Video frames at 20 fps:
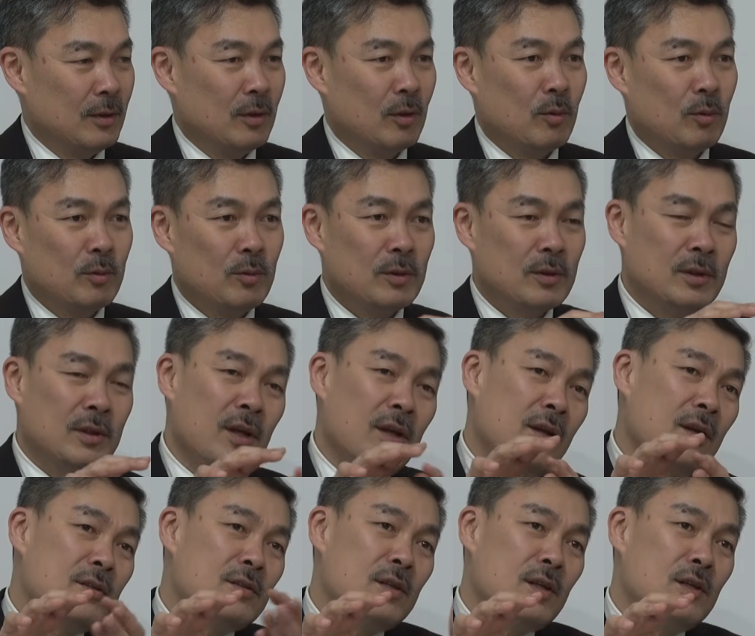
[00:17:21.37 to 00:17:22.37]
この
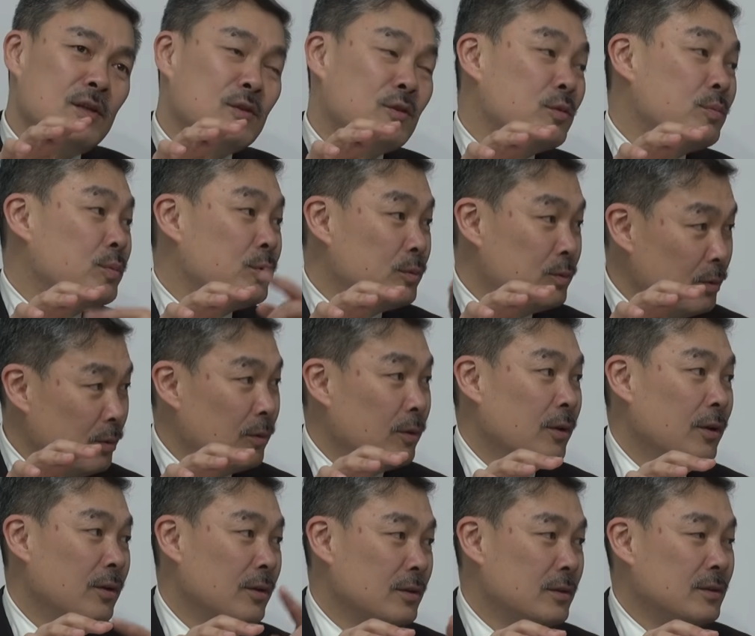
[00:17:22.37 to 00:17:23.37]
軽減税率分
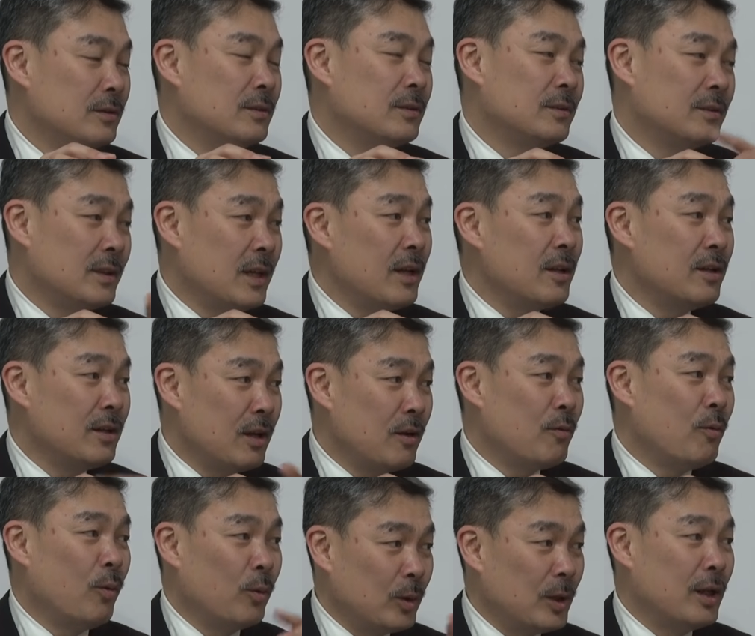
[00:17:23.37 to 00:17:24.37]
の財
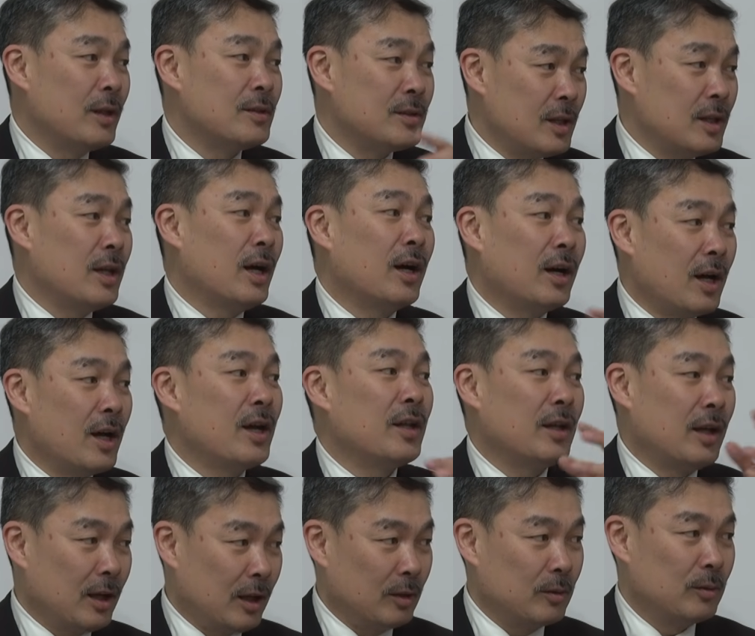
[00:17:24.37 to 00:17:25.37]
源を補填せなあかんや
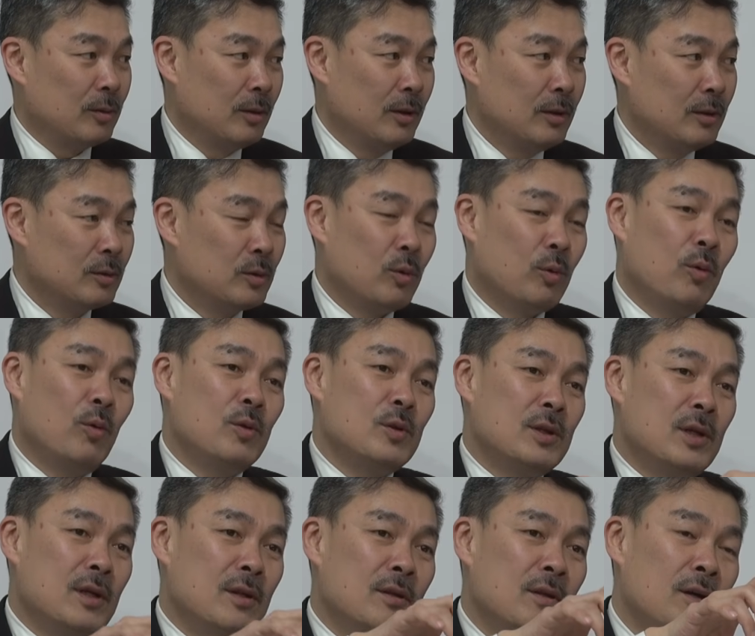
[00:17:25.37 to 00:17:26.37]
ないかと。それ法
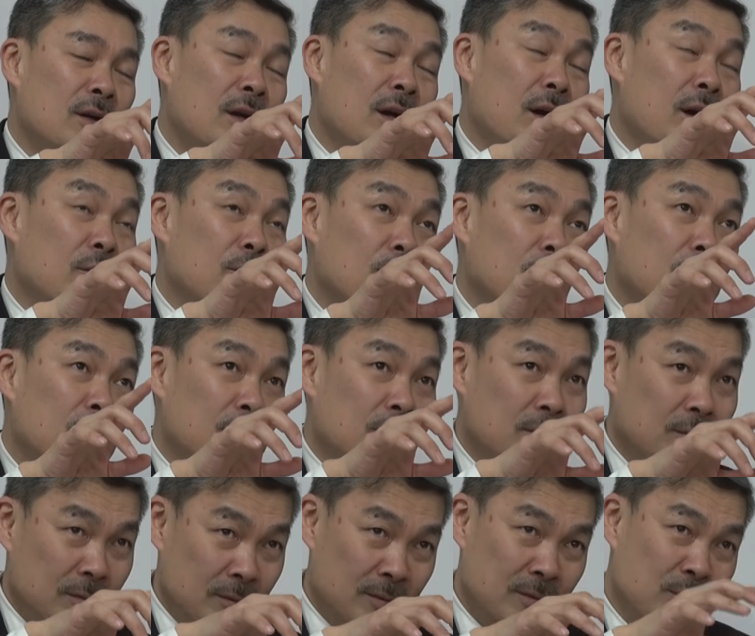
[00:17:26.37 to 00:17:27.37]
然、あ
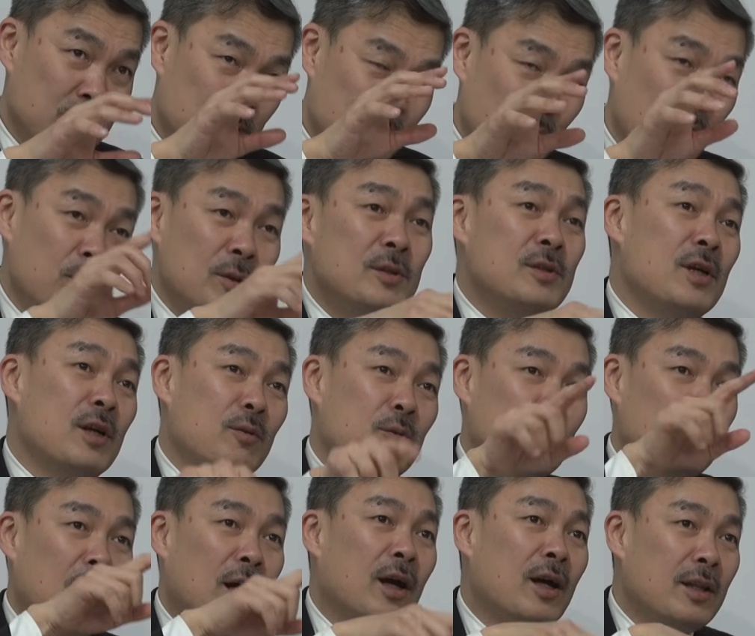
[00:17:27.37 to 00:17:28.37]
のー、消費税
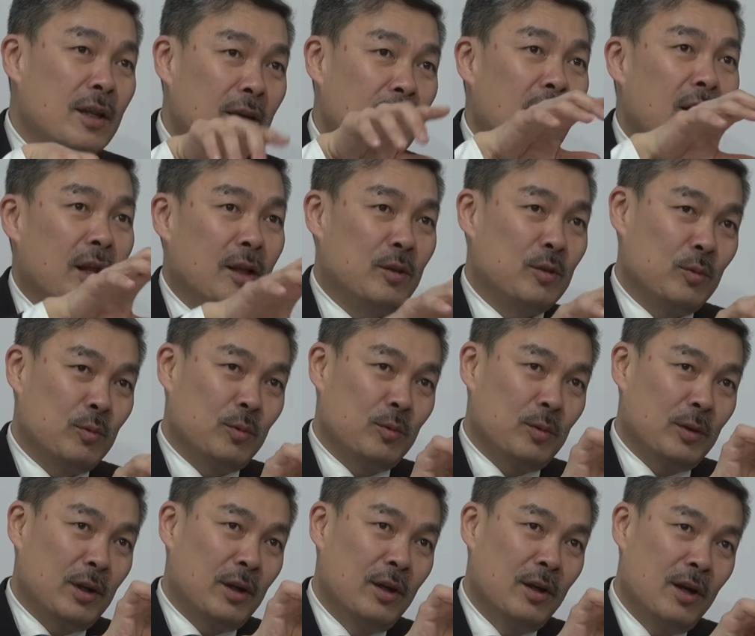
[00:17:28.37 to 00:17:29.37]
の中でやれっていうこ
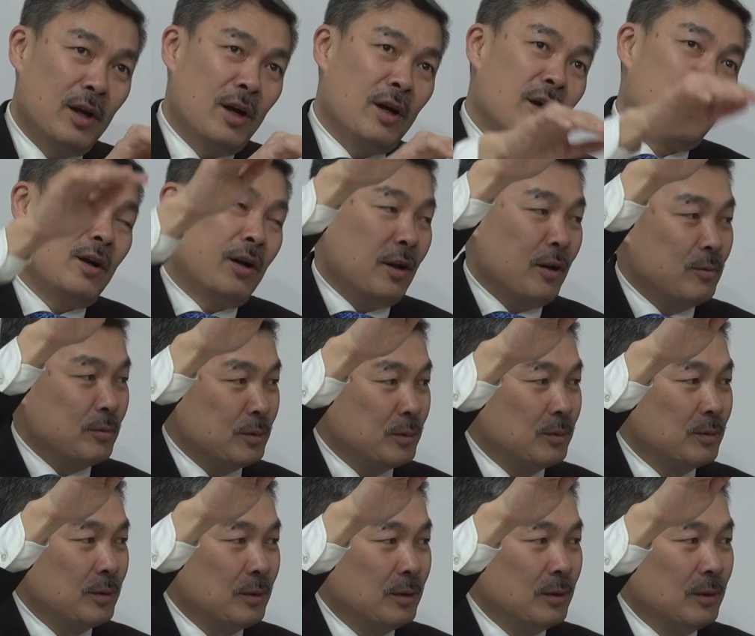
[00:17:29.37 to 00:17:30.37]
とで上げられるんですよ。